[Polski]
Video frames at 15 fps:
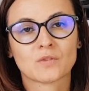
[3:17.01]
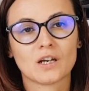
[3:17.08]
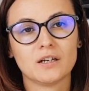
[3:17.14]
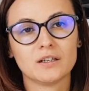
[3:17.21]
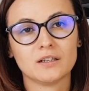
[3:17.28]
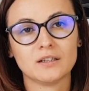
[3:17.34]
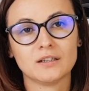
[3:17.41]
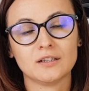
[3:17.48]

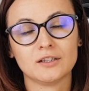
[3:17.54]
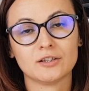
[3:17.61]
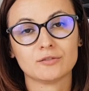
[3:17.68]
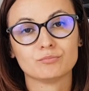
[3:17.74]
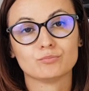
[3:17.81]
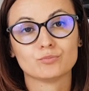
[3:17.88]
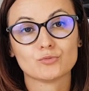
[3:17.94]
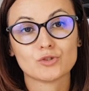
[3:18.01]

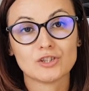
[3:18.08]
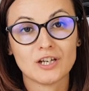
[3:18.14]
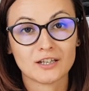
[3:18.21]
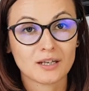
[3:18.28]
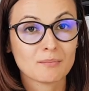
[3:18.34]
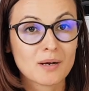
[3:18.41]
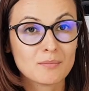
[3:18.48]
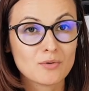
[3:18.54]
E,
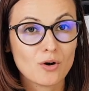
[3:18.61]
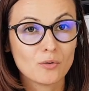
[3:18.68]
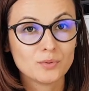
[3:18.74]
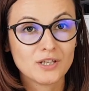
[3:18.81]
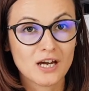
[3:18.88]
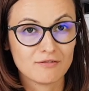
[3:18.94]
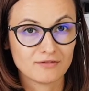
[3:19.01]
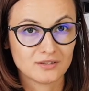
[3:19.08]
jakie mamy
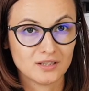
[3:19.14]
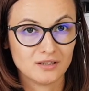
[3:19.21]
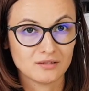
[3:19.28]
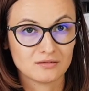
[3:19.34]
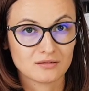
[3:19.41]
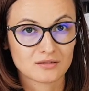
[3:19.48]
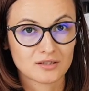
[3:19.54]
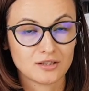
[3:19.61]
objawy tej
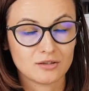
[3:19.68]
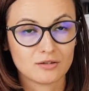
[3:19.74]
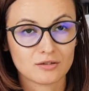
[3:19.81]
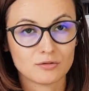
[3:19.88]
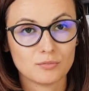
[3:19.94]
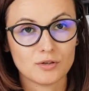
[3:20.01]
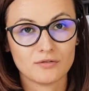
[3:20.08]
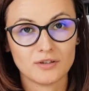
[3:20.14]
jednostki
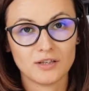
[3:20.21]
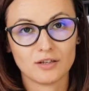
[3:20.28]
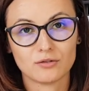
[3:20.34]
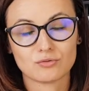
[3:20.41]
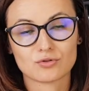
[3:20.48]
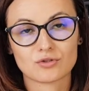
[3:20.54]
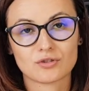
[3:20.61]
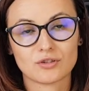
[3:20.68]
chorobowej? Jak
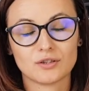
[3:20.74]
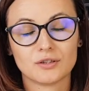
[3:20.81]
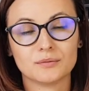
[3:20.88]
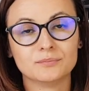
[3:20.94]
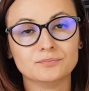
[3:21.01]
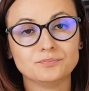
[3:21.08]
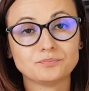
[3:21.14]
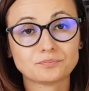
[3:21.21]
już
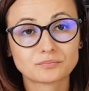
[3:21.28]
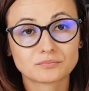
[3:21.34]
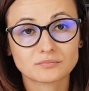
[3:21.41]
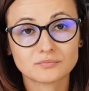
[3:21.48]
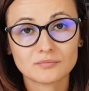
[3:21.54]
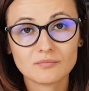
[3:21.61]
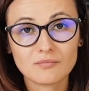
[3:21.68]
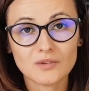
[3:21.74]

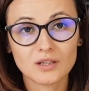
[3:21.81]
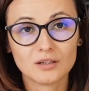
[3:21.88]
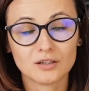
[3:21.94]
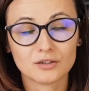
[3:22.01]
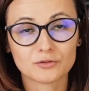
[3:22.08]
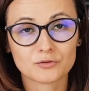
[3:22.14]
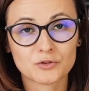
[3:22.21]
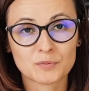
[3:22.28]

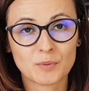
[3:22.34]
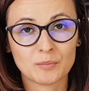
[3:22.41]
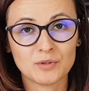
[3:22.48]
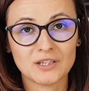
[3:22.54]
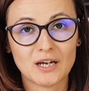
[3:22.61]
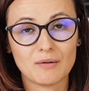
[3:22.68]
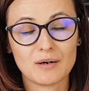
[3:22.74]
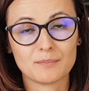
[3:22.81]
E,
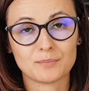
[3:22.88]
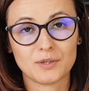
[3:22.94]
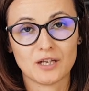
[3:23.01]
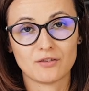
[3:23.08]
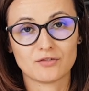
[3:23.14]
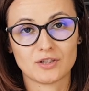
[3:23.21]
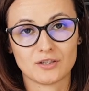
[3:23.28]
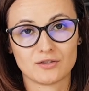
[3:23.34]
wspominałam
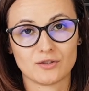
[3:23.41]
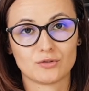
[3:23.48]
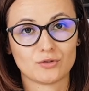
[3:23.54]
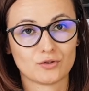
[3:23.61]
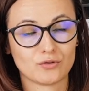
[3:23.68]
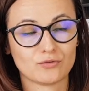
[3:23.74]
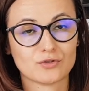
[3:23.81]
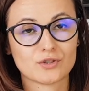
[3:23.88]
pierwsze, co
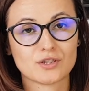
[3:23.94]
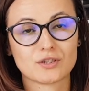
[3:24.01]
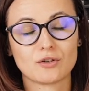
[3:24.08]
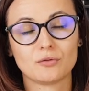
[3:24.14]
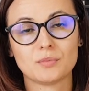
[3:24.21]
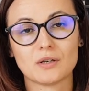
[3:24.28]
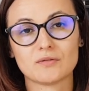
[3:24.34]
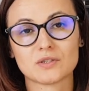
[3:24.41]
to są wszystkie
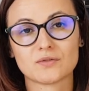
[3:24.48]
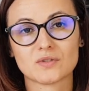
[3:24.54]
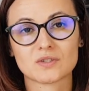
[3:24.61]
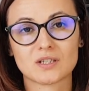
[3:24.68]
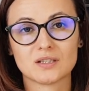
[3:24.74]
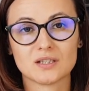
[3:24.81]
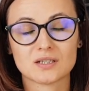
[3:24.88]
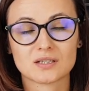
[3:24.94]
objawy
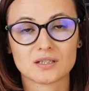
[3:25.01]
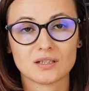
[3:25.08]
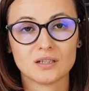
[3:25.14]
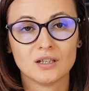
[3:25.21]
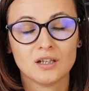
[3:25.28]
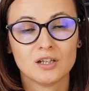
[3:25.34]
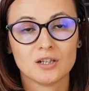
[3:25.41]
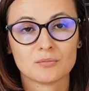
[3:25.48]
związane z
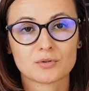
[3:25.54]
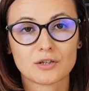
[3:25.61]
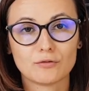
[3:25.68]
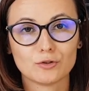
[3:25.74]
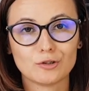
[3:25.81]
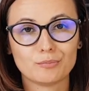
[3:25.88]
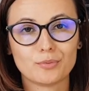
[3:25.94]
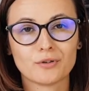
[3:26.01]

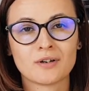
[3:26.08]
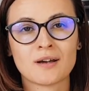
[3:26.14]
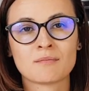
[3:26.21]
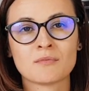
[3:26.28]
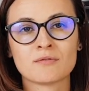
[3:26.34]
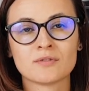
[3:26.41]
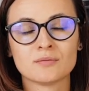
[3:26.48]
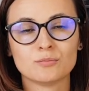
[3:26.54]
przewodem
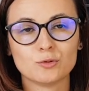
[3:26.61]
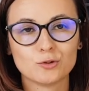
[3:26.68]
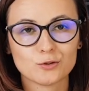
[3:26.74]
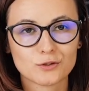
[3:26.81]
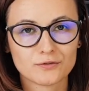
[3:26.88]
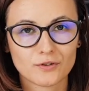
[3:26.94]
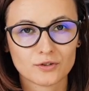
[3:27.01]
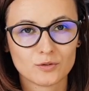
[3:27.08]
pokarmowym.
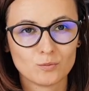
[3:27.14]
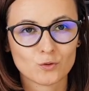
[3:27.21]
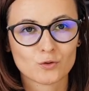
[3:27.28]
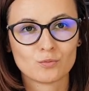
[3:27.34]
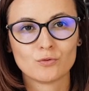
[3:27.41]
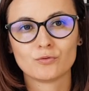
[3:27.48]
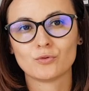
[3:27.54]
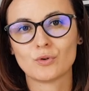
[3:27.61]
Mnóstwo o tym już
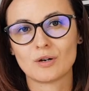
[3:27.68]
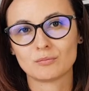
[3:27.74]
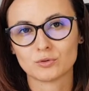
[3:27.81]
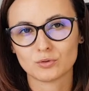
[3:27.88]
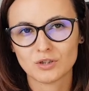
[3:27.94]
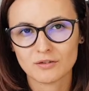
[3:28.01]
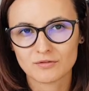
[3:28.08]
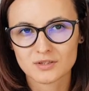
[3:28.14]
mówiłam.
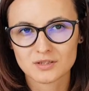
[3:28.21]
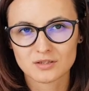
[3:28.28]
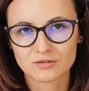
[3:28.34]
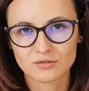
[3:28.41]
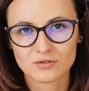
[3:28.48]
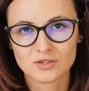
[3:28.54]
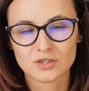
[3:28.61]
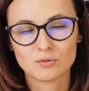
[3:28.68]
Tutaj Was też
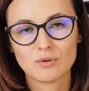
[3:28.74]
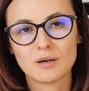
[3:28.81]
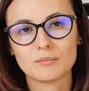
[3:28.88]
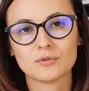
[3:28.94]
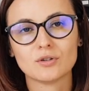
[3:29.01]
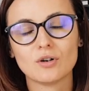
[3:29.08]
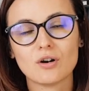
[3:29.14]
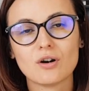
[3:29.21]

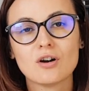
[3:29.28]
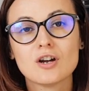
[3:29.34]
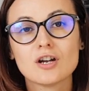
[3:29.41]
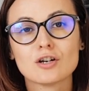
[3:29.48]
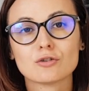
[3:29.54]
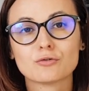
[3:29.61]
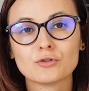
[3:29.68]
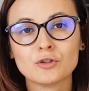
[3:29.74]
odsyłam do
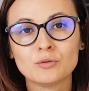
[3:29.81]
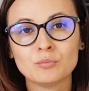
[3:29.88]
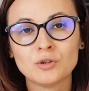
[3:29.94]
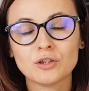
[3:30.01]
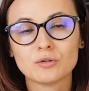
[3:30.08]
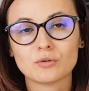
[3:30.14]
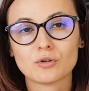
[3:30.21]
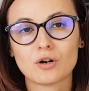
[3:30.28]

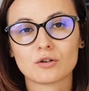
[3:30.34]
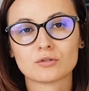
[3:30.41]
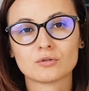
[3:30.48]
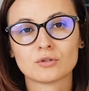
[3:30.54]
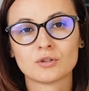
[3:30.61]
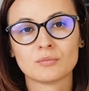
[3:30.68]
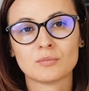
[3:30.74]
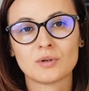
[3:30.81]
filmiku, o
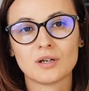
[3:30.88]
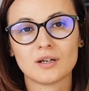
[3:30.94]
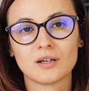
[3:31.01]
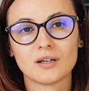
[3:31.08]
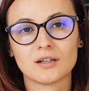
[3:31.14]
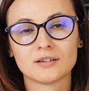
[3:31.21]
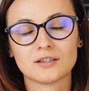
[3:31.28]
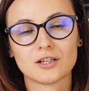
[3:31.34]
którym e,
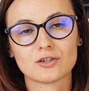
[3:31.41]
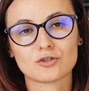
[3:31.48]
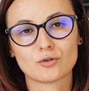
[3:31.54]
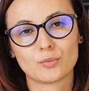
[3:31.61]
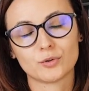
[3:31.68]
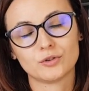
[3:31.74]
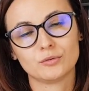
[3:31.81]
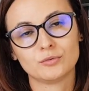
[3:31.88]
też o
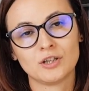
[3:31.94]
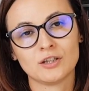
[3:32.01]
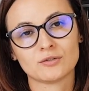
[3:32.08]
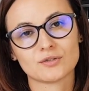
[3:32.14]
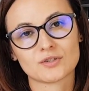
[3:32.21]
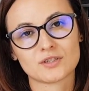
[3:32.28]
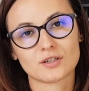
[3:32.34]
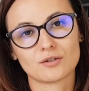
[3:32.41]
podobnej
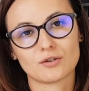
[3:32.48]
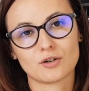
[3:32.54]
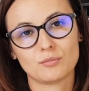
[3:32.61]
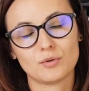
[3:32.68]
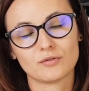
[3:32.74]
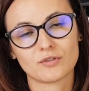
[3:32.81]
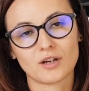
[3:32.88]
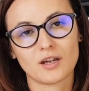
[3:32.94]
jednostce
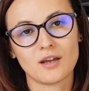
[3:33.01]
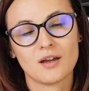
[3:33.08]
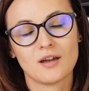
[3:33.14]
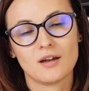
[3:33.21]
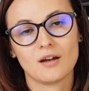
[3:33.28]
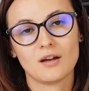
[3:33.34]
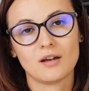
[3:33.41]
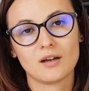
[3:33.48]
chorobowej
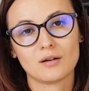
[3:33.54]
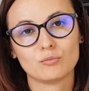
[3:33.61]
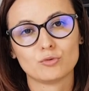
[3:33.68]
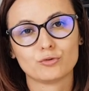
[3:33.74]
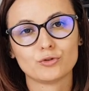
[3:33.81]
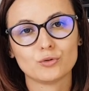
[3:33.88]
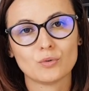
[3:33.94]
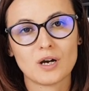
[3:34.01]
e,
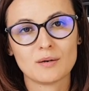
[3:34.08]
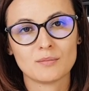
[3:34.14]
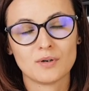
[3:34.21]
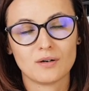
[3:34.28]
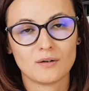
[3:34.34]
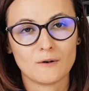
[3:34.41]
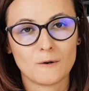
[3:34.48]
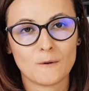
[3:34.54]
mówiłam,
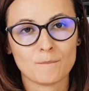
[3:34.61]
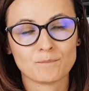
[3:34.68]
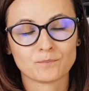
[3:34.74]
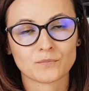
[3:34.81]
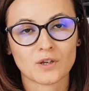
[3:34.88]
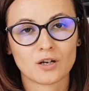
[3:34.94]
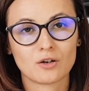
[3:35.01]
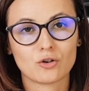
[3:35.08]
o
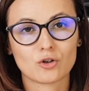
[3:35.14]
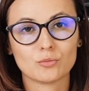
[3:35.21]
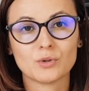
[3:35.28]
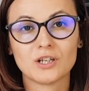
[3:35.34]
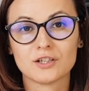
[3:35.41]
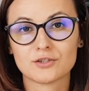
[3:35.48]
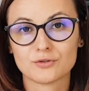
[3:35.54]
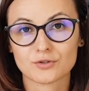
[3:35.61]
mm, chorobie
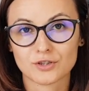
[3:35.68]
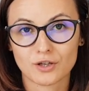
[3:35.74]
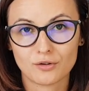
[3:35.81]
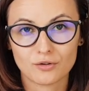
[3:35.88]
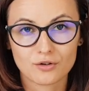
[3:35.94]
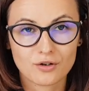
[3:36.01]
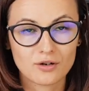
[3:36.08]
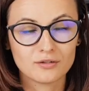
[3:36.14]

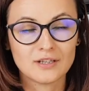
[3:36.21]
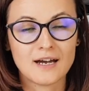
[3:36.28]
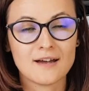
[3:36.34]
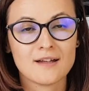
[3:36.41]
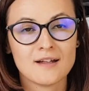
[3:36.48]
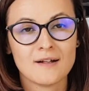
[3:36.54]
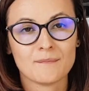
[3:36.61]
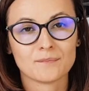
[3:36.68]
leśniowskiego krona.
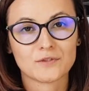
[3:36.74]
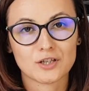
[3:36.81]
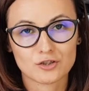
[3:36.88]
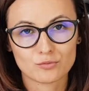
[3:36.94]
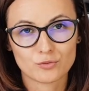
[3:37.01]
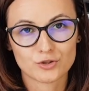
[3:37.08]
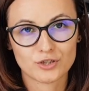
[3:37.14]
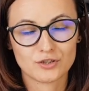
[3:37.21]
Też
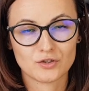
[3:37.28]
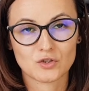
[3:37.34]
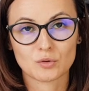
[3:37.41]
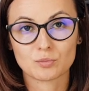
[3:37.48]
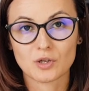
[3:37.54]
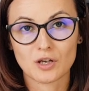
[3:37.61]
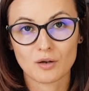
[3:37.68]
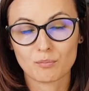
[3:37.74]
możecie
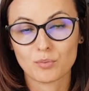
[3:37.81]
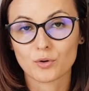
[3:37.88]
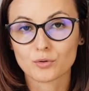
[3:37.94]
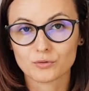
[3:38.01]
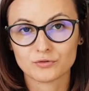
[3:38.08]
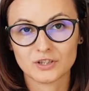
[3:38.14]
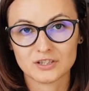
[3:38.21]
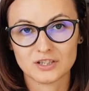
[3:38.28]
sobie
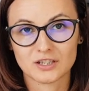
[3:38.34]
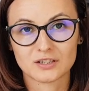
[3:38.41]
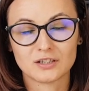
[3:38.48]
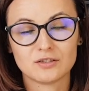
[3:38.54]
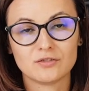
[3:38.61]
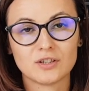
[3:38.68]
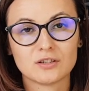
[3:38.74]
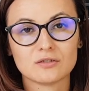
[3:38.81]
porównać, jak te
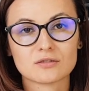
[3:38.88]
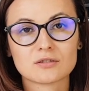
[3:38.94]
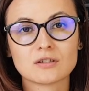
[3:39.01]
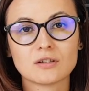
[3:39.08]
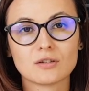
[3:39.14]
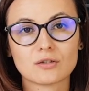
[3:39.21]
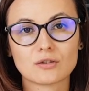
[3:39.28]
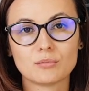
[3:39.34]
dwie
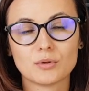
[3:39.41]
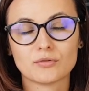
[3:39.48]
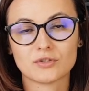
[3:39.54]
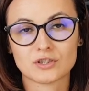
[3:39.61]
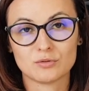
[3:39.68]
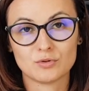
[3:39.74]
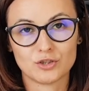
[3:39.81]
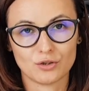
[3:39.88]
jednostki chorobowe
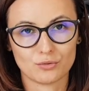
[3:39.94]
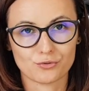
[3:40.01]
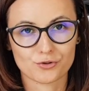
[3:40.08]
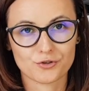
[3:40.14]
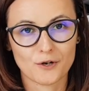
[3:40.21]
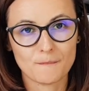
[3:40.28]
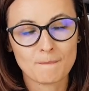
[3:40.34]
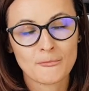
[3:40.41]
czym się
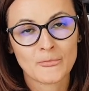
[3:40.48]
różnią.